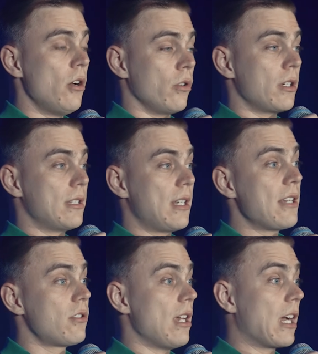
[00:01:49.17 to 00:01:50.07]
Он говорит,
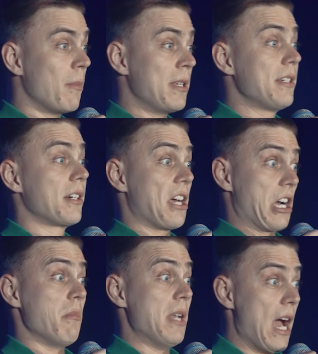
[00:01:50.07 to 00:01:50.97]
здравствуйте, я командир
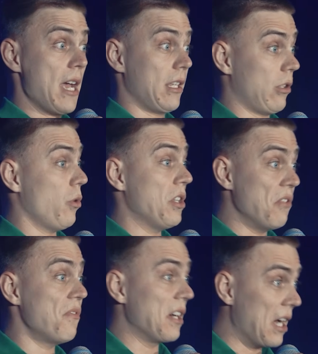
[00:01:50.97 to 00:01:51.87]
корабля. Я такой,
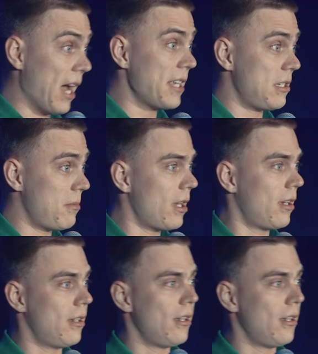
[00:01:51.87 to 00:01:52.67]
нифига себе.